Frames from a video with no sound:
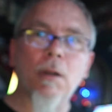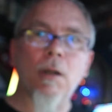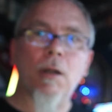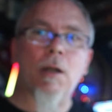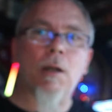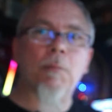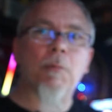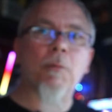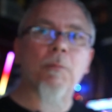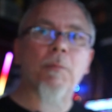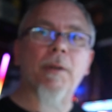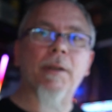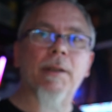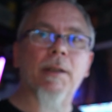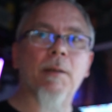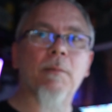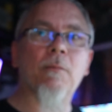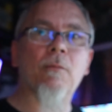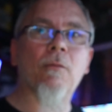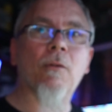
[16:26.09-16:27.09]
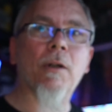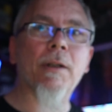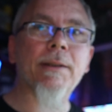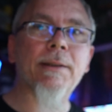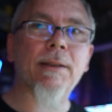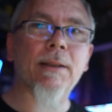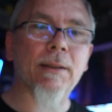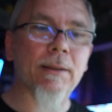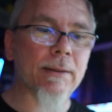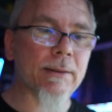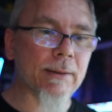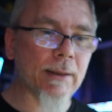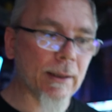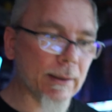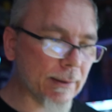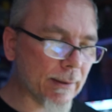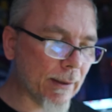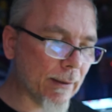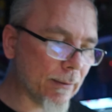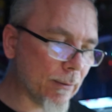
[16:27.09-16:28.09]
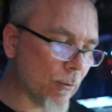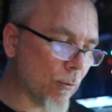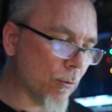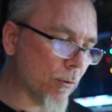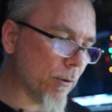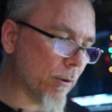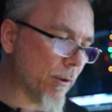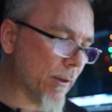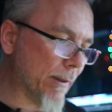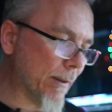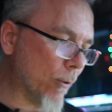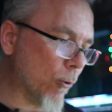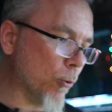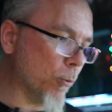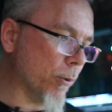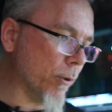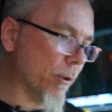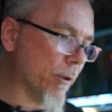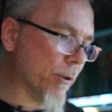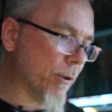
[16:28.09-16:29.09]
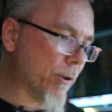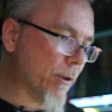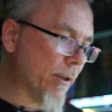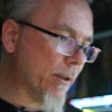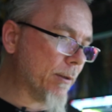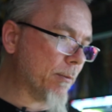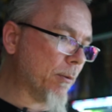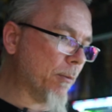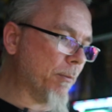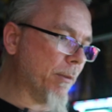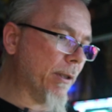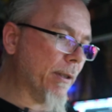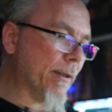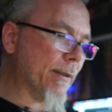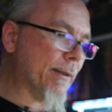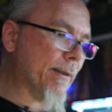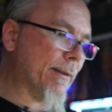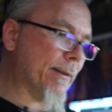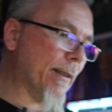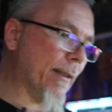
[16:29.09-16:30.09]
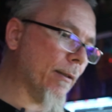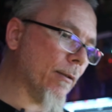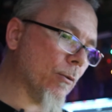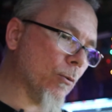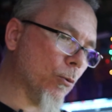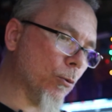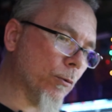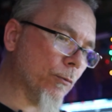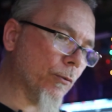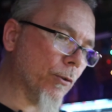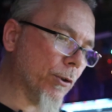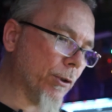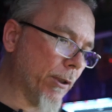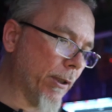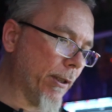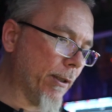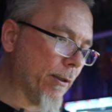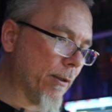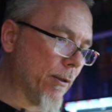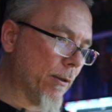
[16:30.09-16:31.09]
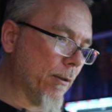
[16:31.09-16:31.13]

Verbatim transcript: Aber bei dem weiß ich jetzt, dass der Ton sauber ist, dass man mir jetzt sehr gut versteht,